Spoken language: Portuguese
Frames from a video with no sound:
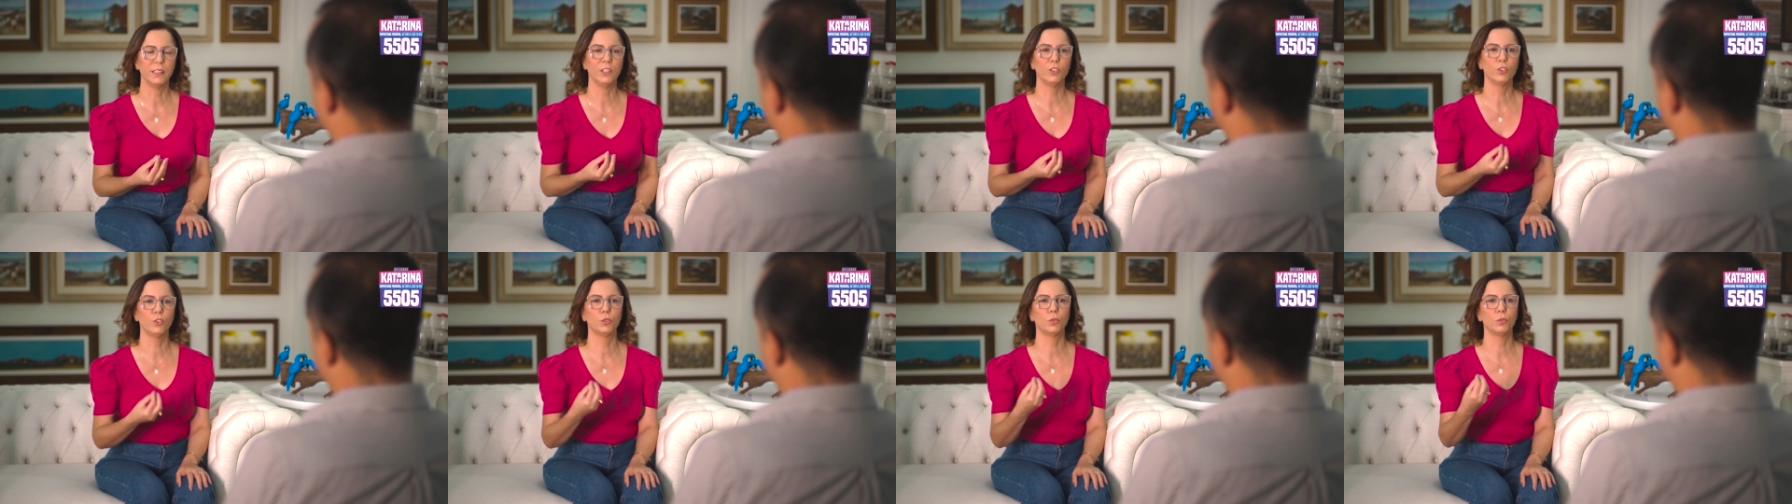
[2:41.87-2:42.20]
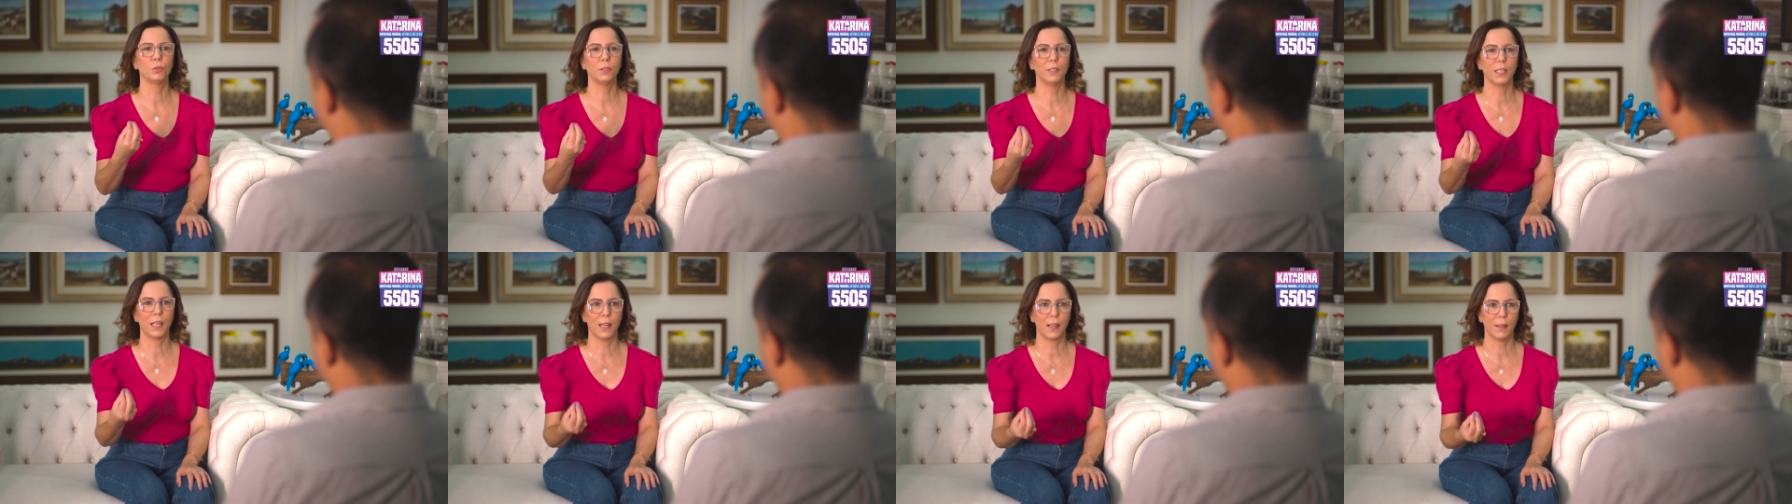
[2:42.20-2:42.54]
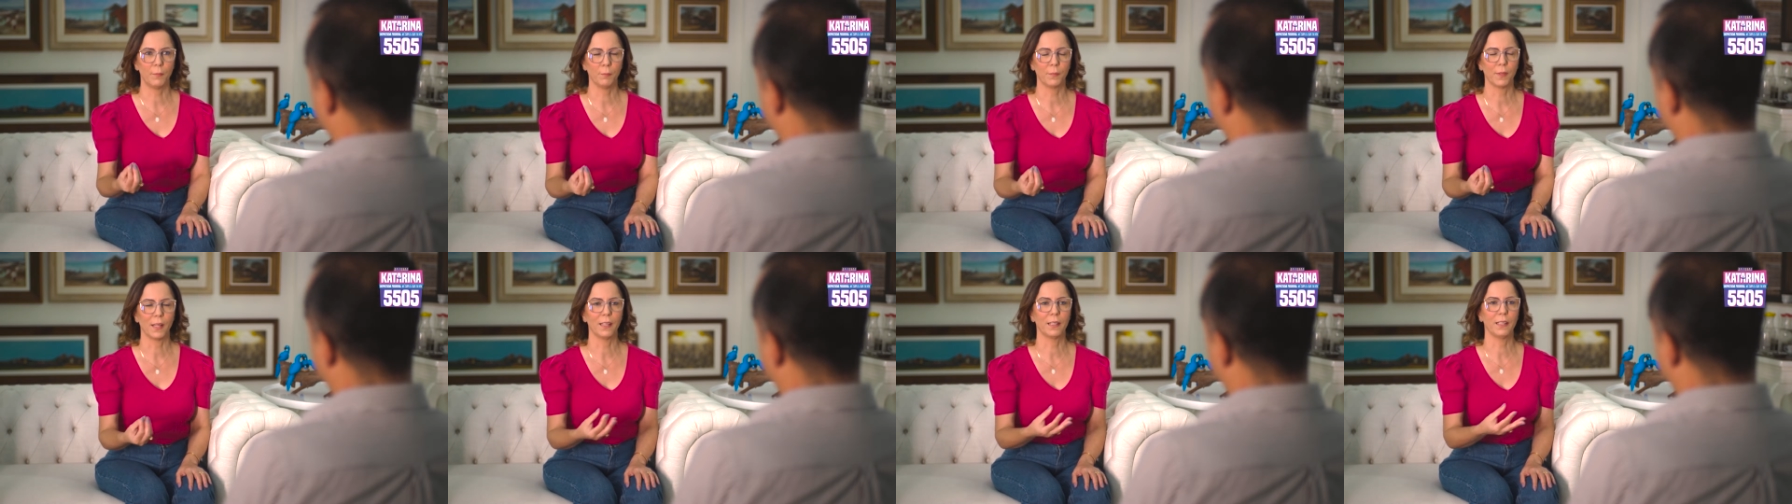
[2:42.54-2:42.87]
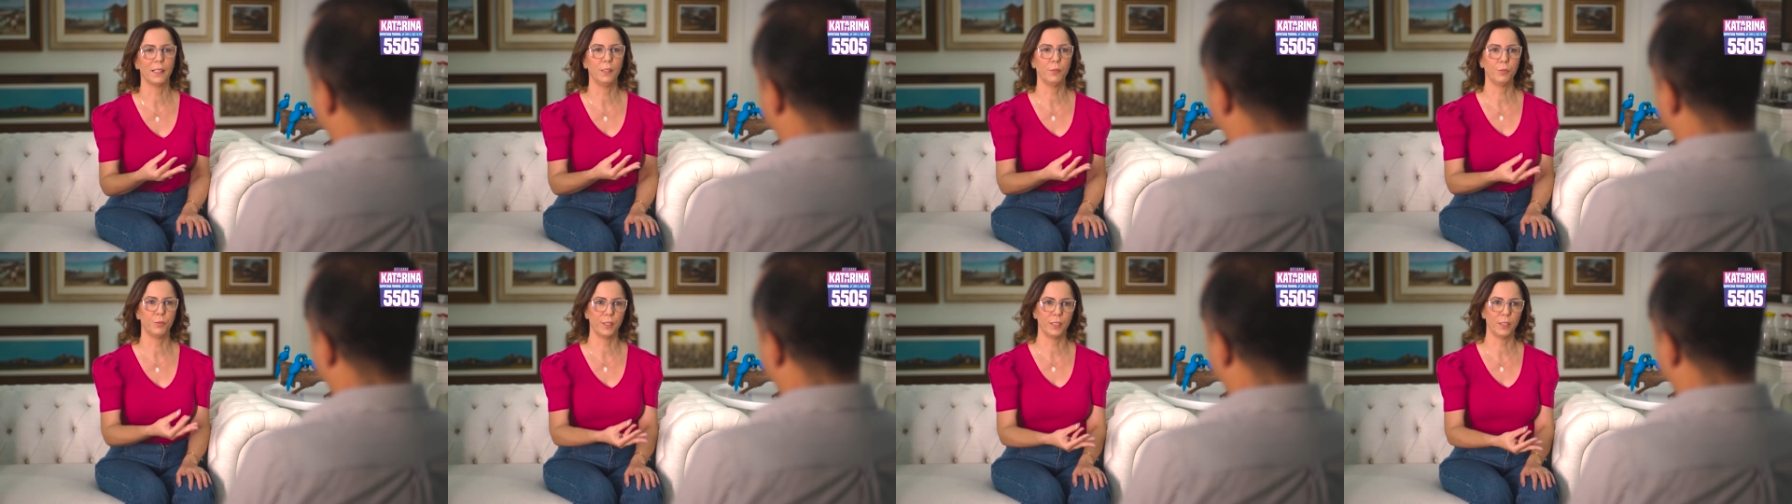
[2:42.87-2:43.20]
de estudar
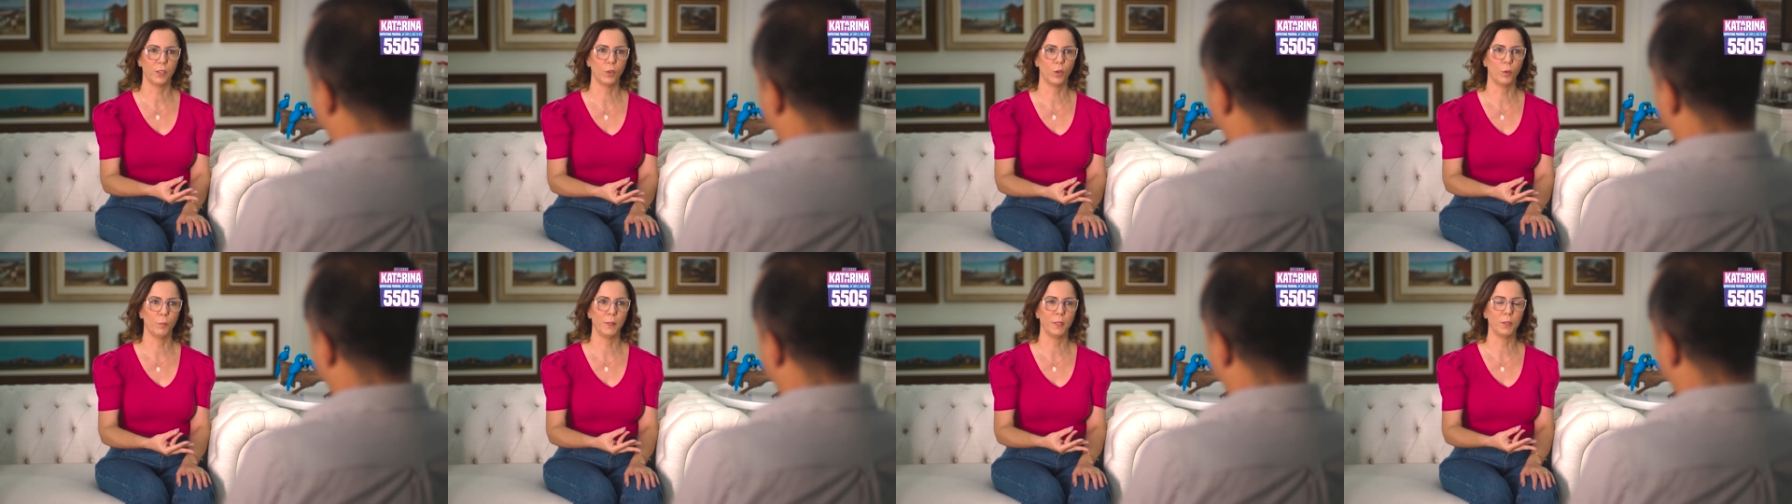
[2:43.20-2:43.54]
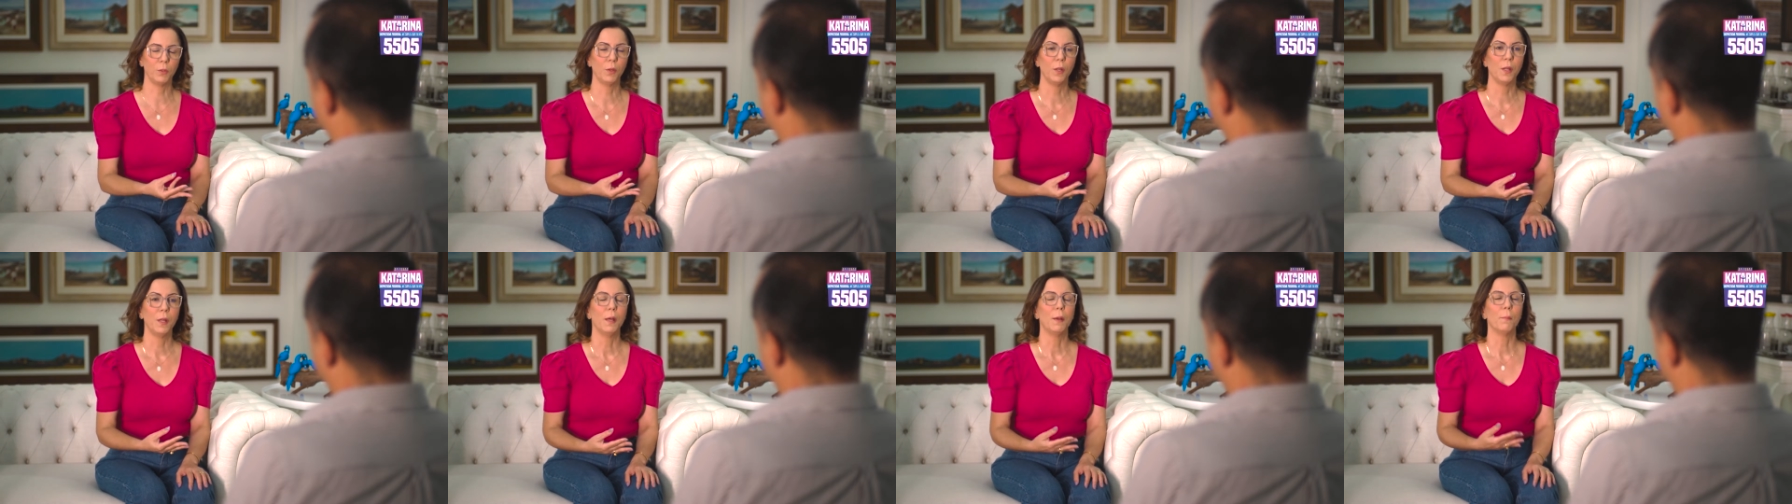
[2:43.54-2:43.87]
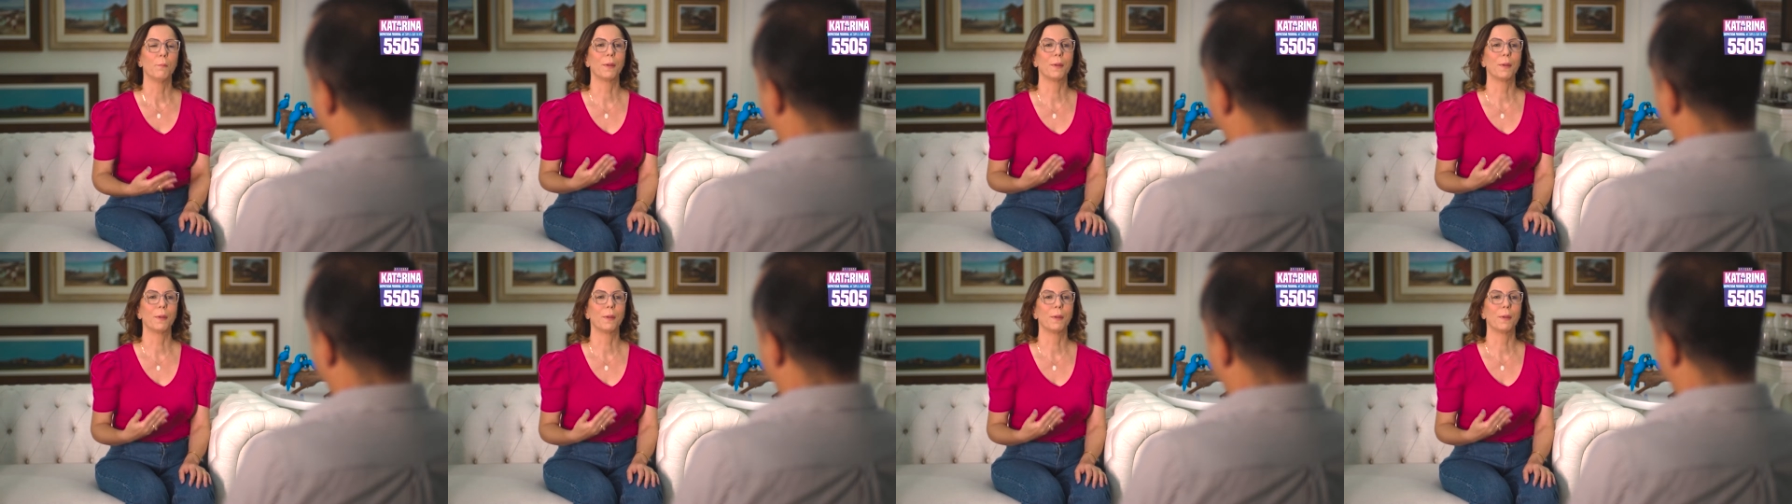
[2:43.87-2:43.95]
aquele fenômeno